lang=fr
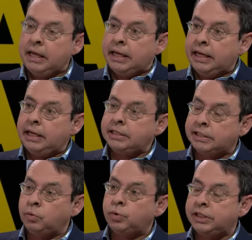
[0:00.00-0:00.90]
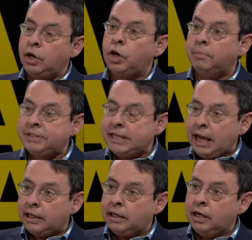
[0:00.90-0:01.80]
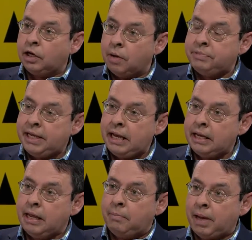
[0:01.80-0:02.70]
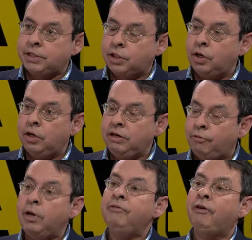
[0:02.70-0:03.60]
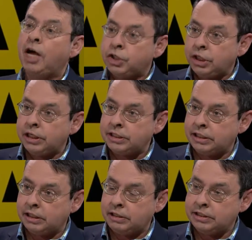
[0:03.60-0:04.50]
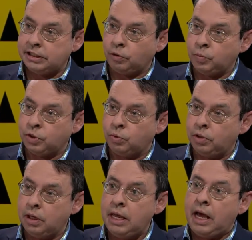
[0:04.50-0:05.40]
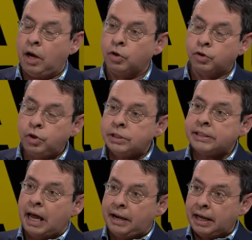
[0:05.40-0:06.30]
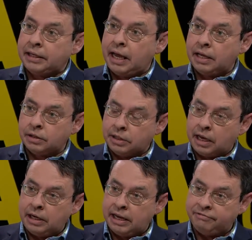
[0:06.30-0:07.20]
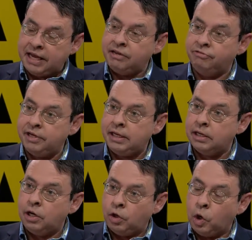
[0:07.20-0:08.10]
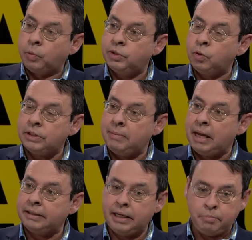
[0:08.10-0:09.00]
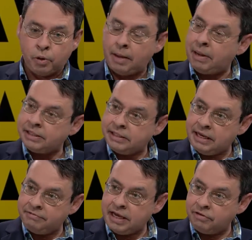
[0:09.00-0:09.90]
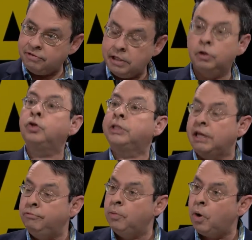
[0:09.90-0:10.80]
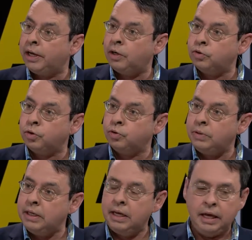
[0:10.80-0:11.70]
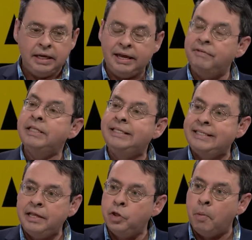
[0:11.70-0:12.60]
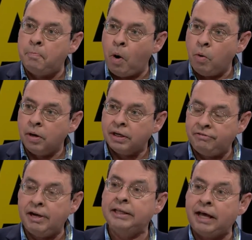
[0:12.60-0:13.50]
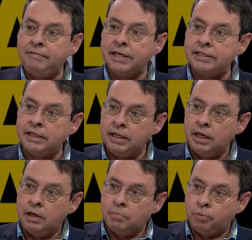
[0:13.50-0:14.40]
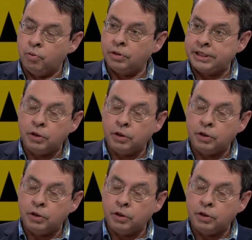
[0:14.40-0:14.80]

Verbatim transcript: Et c'est aussi un obstacle comme tel parce qu'il faut les franchir, ces, ruisseaux-là. Alors, juste en arrière, dans la vieille ville, le ruisseau Saint-Martin, pour la partie de la vieille ville, qui est le Vieux-Montréal aujourd'hui, il y avait une dizaine de ponts qu'il fallait traverser pour ce qui